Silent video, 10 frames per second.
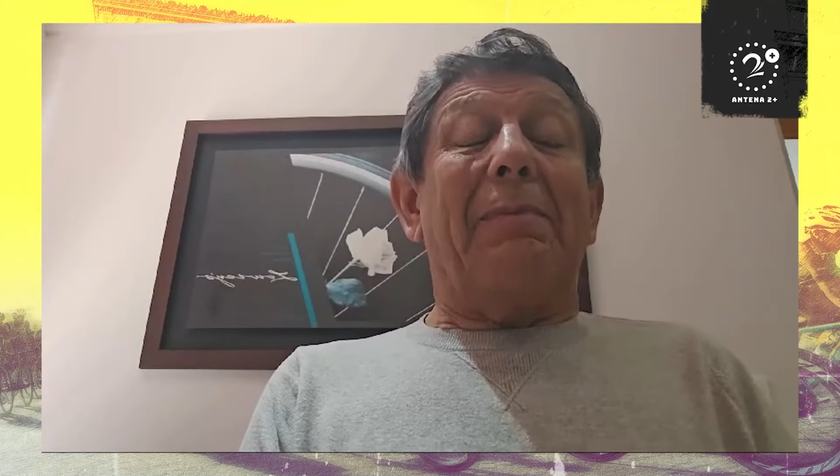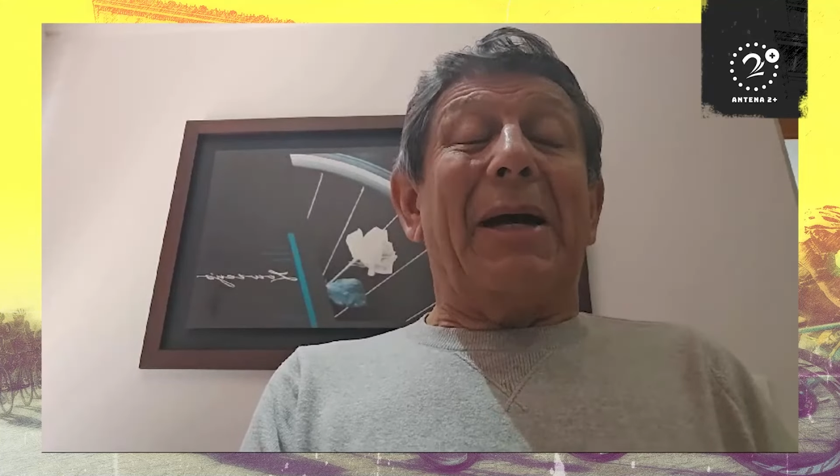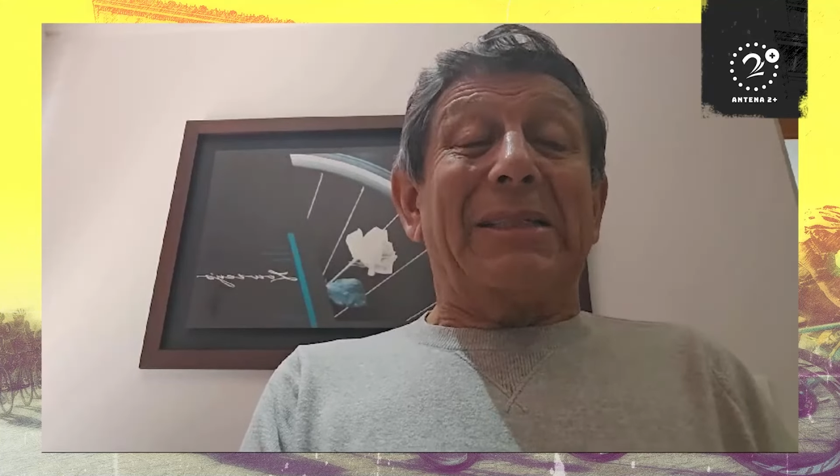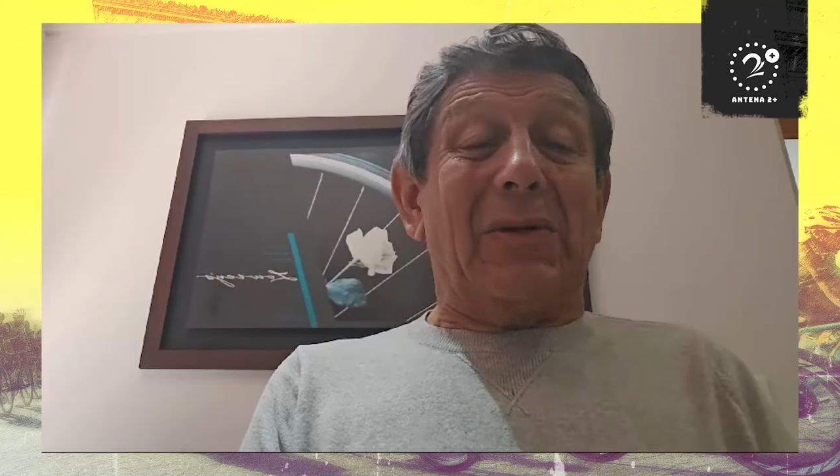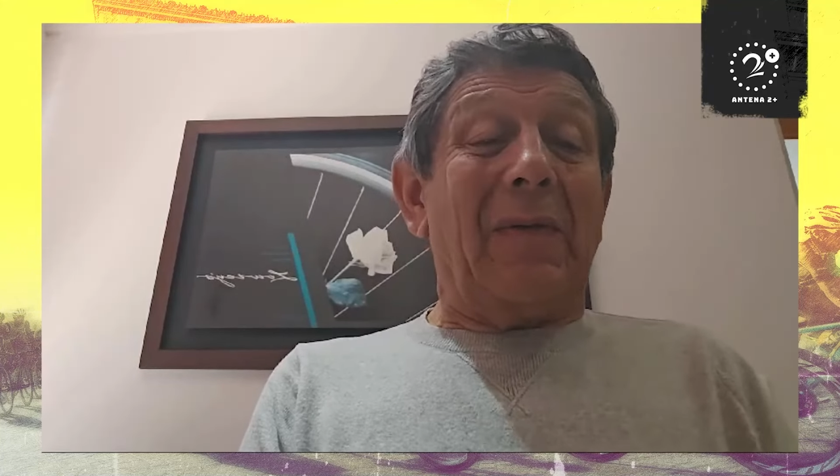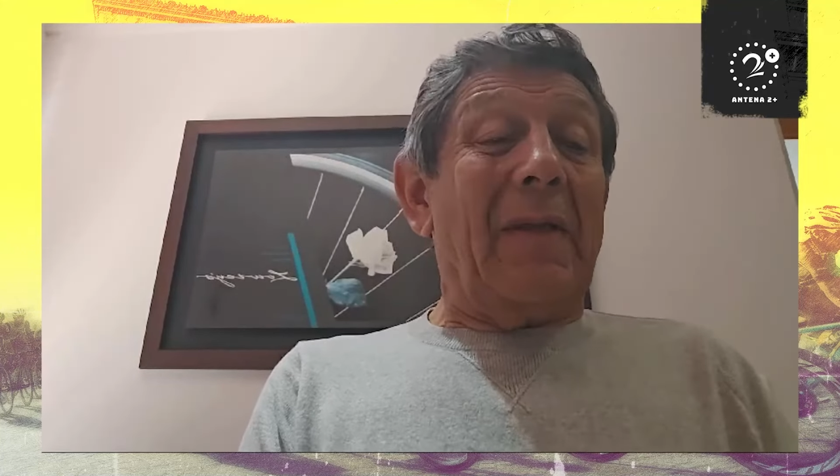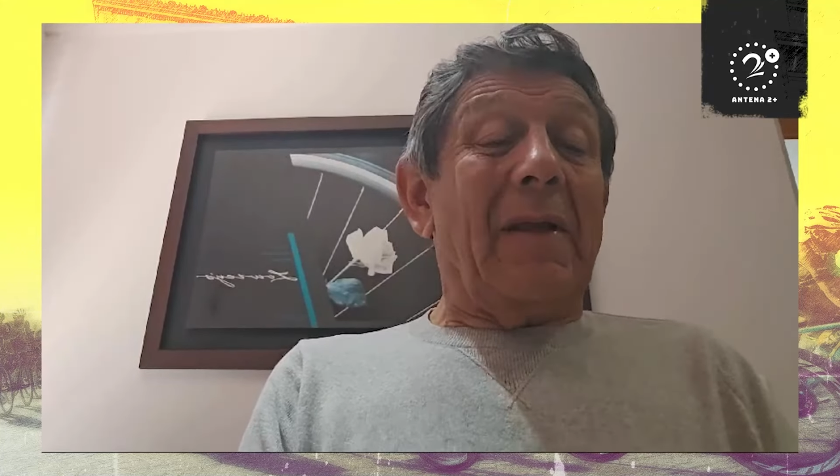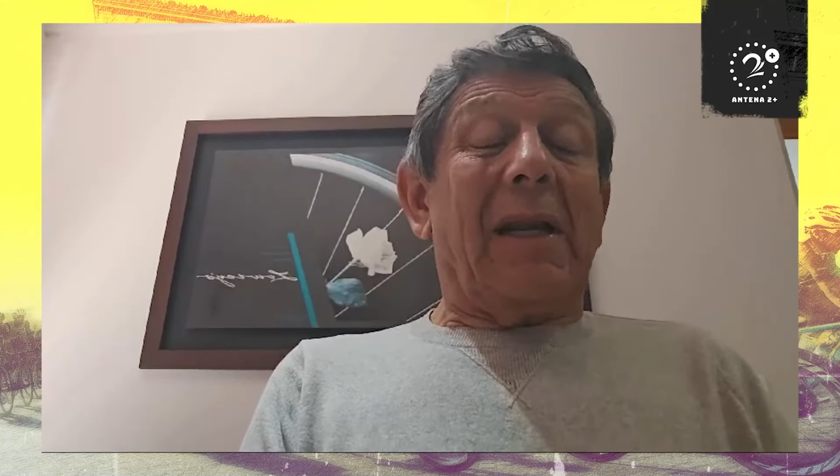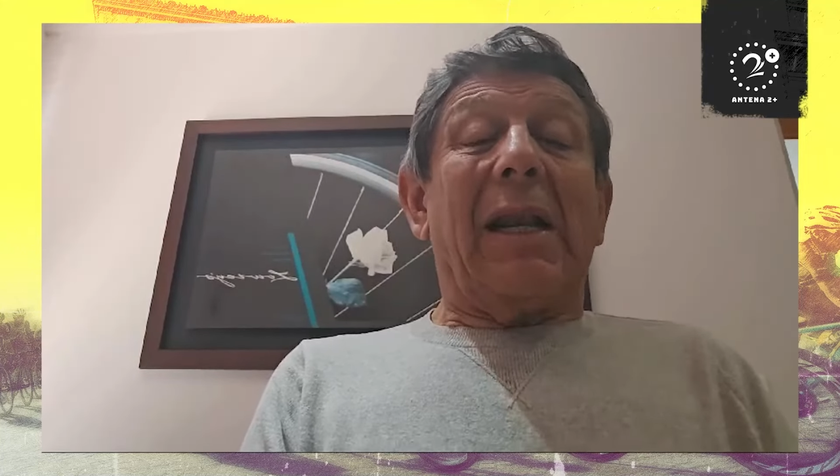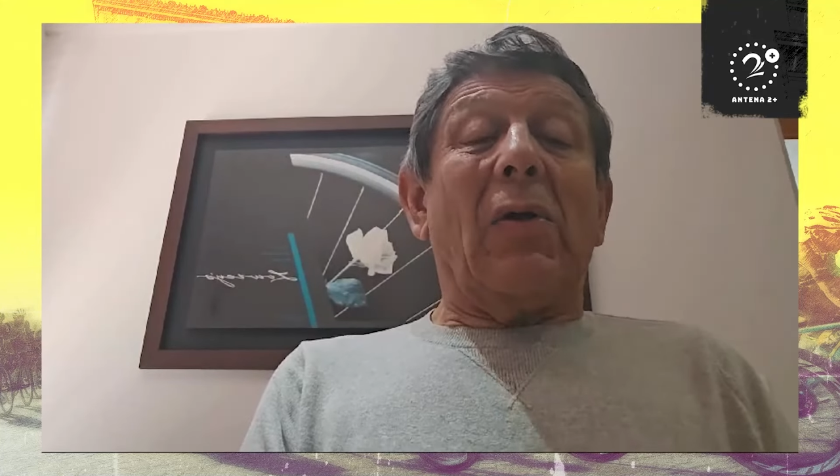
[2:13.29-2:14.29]
paso
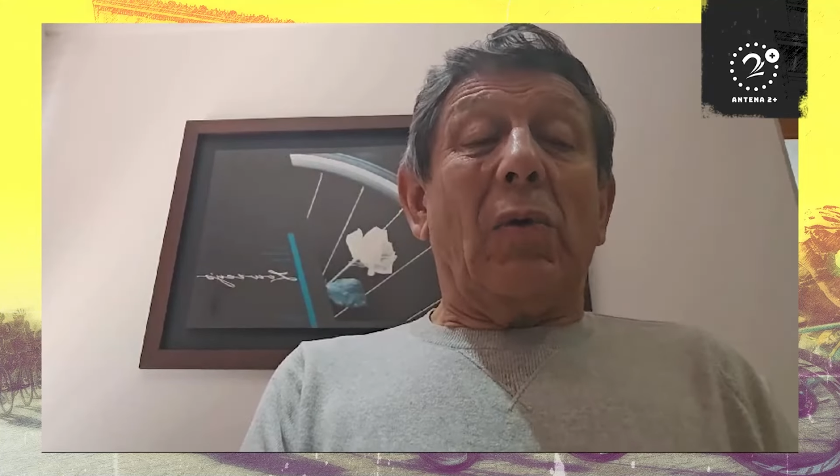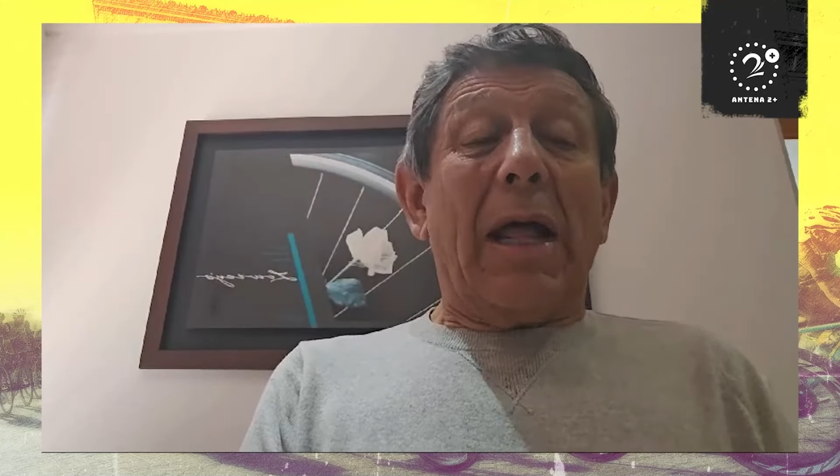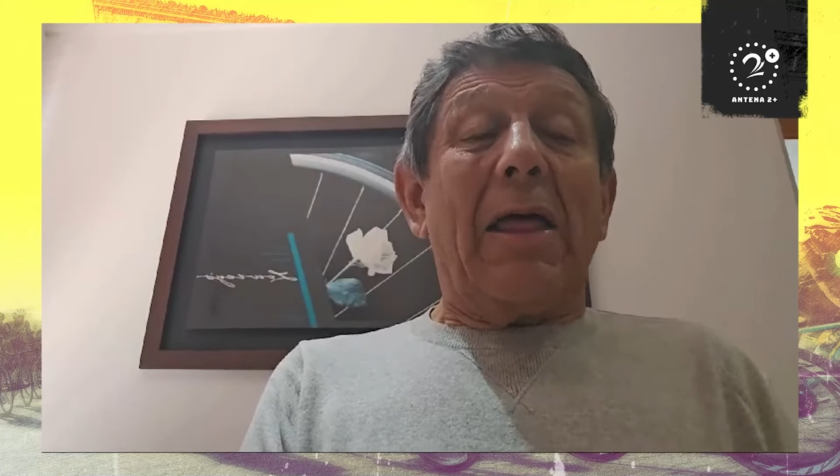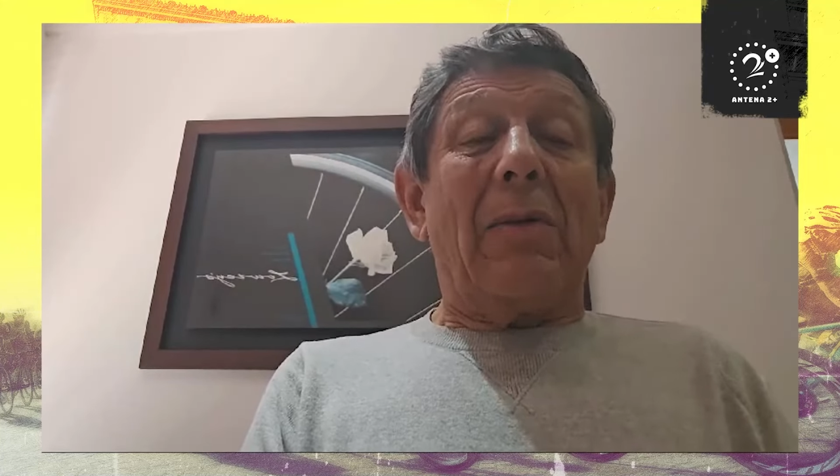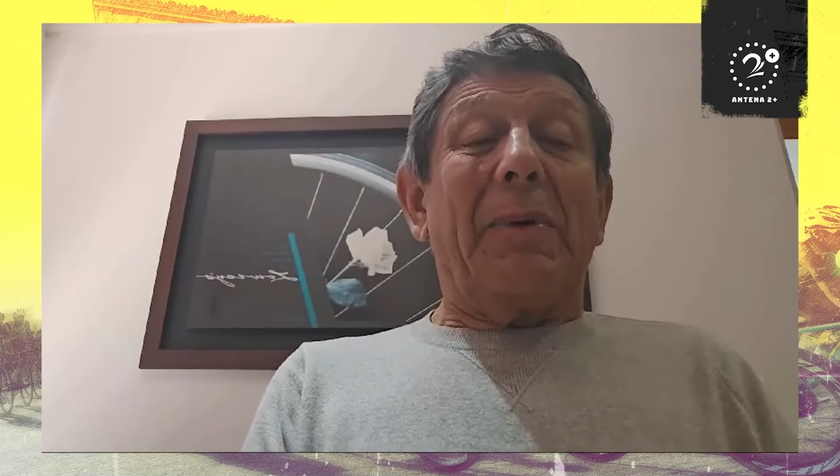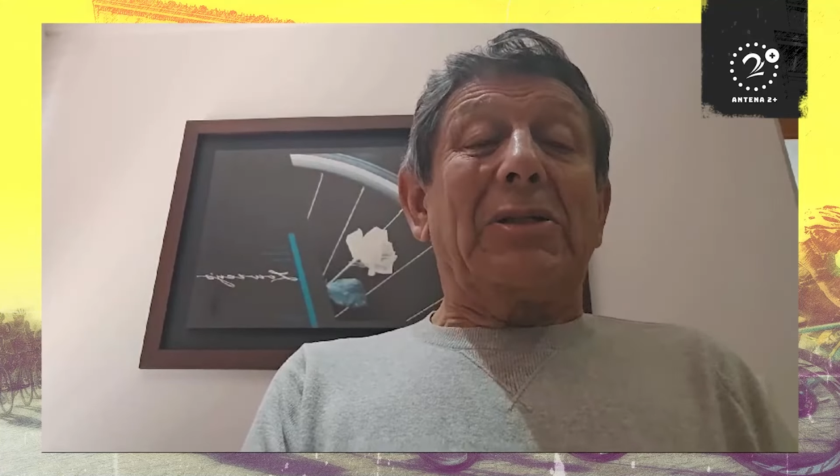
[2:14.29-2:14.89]
regulado,